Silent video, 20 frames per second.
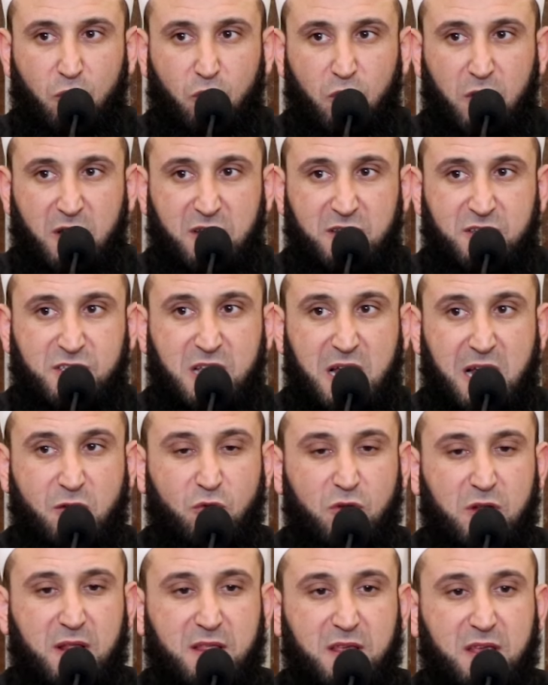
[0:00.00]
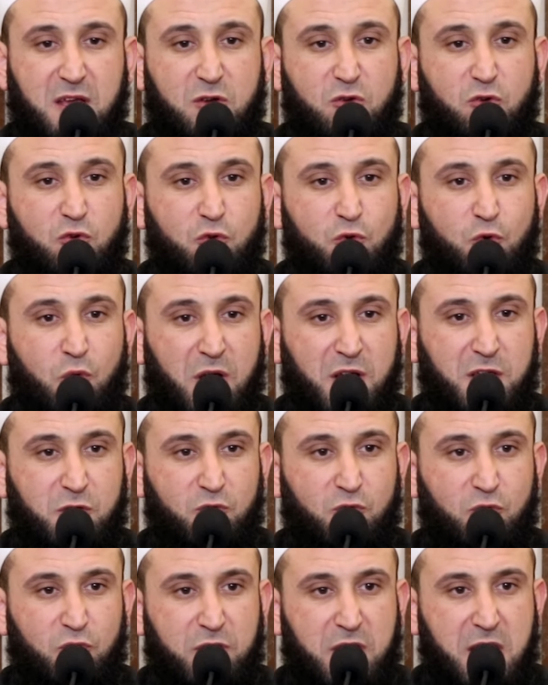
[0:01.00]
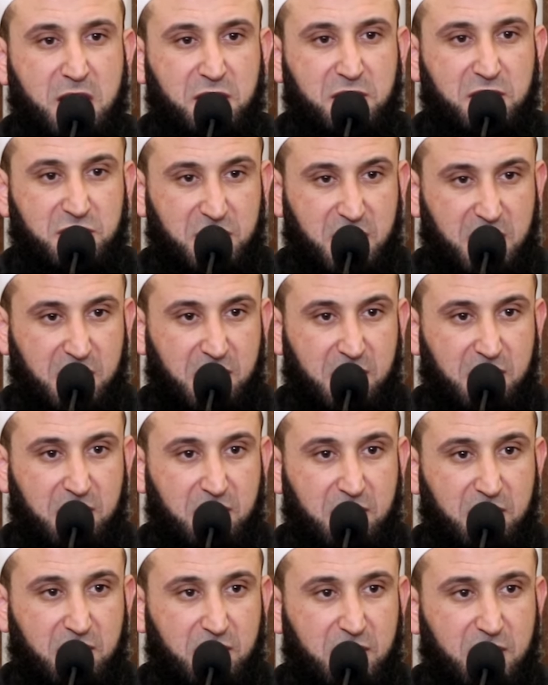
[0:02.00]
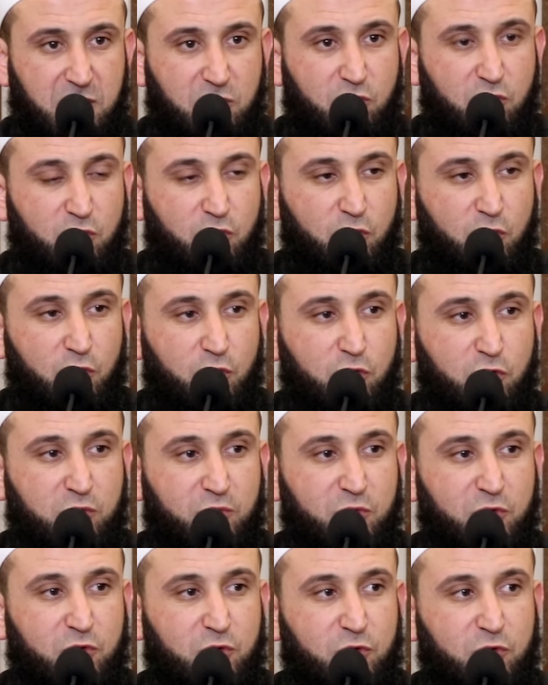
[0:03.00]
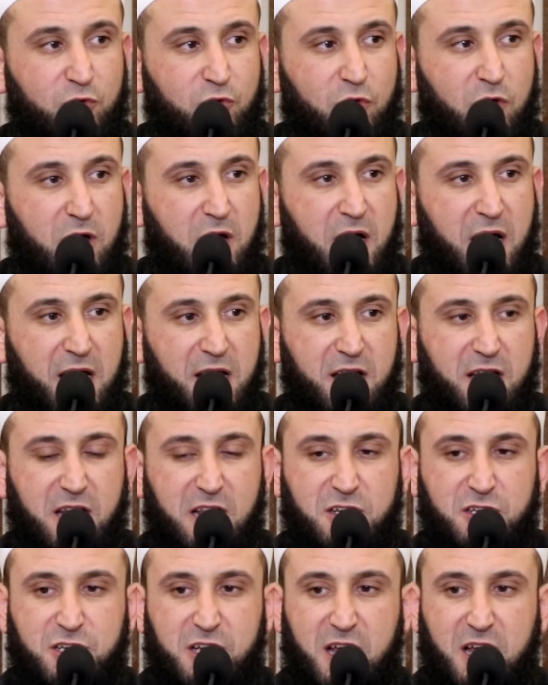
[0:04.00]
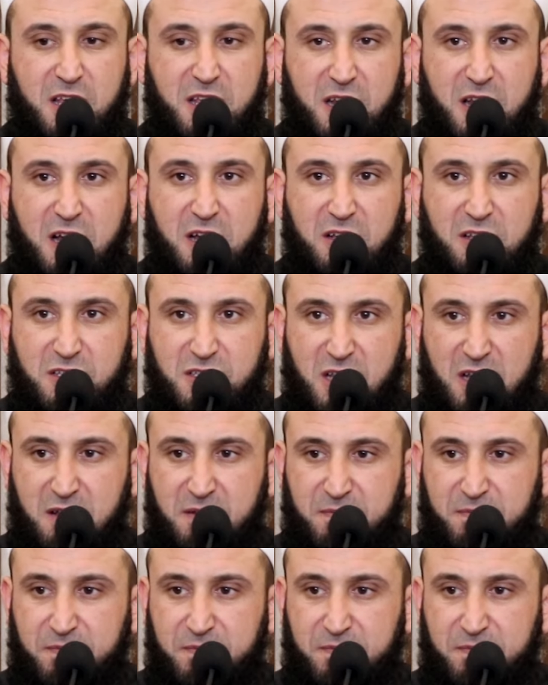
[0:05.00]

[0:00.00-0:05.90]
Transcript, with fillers: والانسان الذي يكون وعيه ناقصا يكون حكمه على الاشياء ناقصه